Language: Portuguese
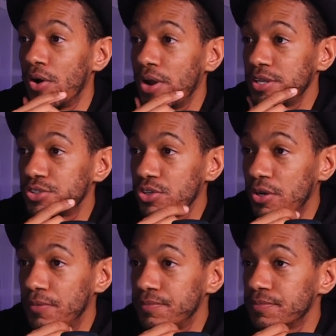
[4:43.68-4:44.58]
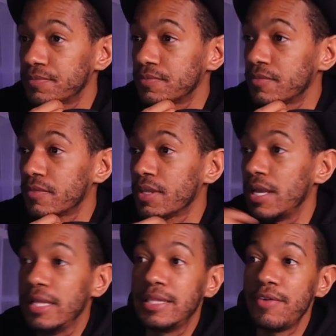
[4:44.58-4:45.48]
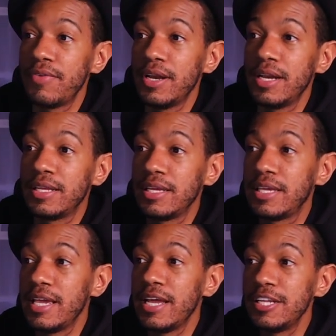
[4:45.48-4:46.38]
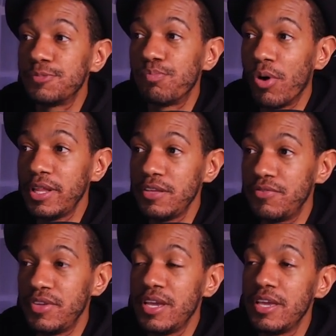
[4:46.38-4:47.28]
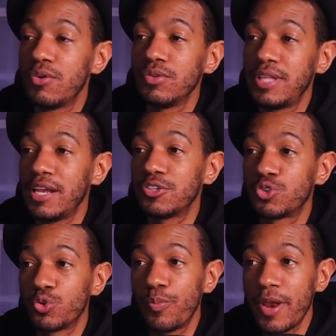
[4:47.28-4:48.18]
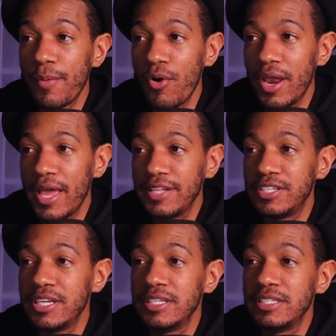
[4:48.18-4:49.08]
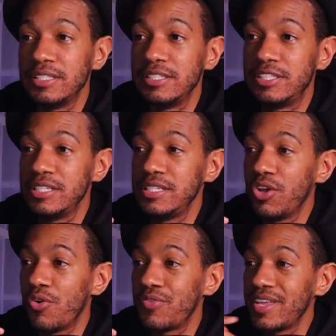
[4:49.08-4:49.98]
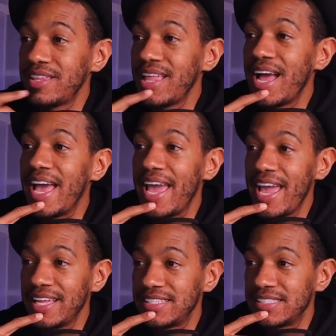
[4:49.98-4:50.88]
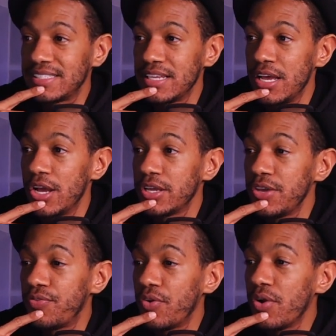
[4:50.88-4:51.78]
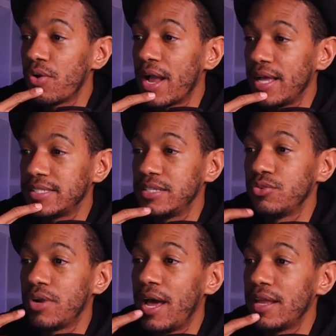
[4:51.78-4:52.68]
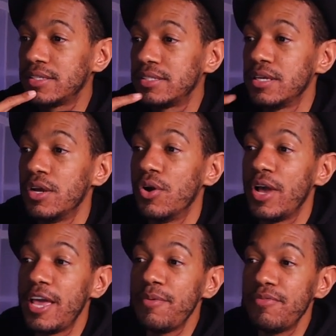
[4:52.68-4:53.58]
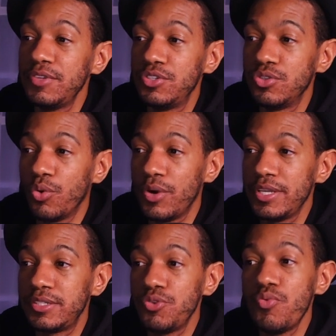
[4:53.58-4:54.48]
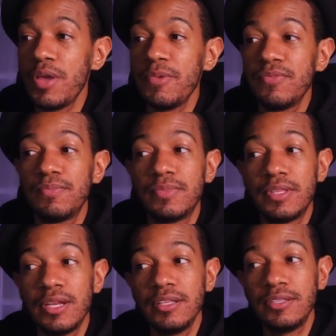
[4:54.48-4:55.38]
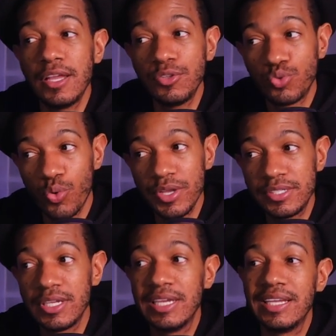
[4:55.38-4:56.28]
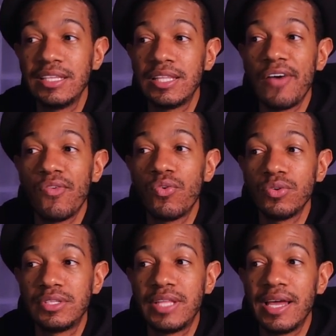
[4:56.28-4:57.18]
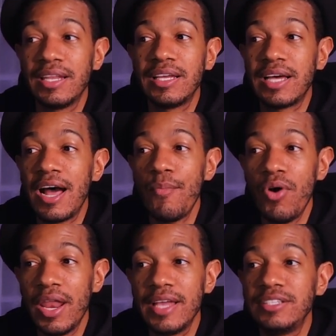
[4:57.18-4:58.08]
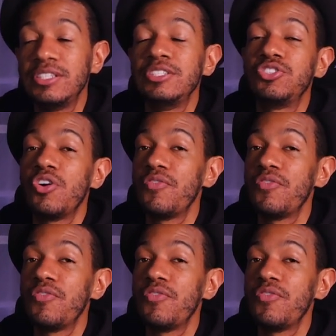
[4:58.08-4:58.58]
Olha só, Tá falando aqui que eles podem vir aí com tela Super AMOLED de 90 Hz, que foi o caso aí do Galaxy M22 e o M32 que estavam com tela AMOLED de